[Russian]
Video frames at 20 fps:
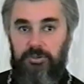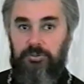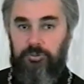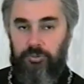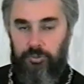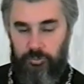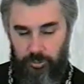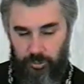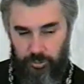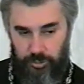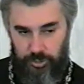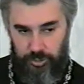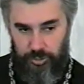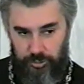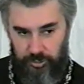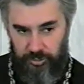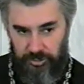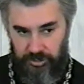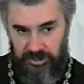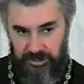Ну, много еще
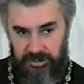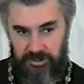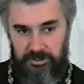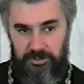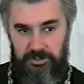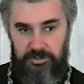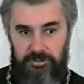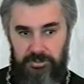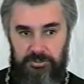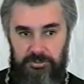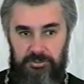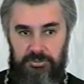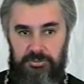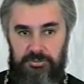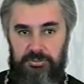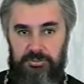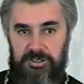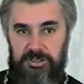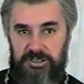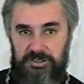других э,
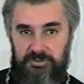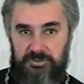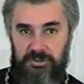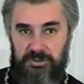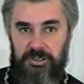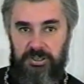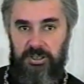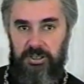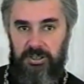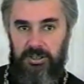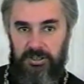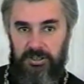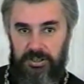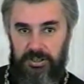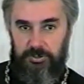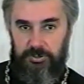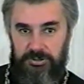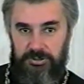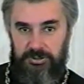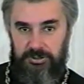действий
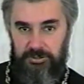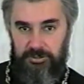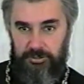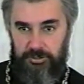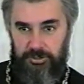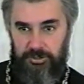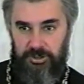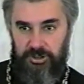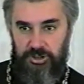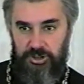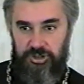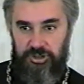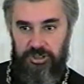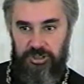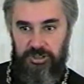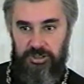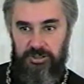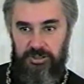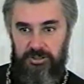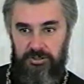дается от
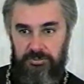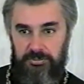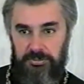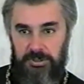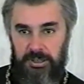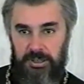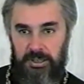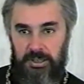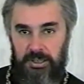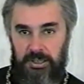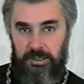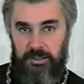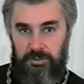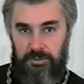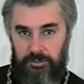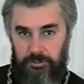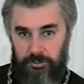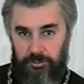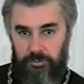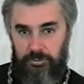крещения.
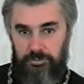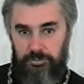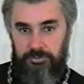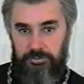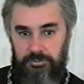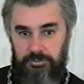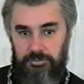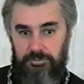Но, ну,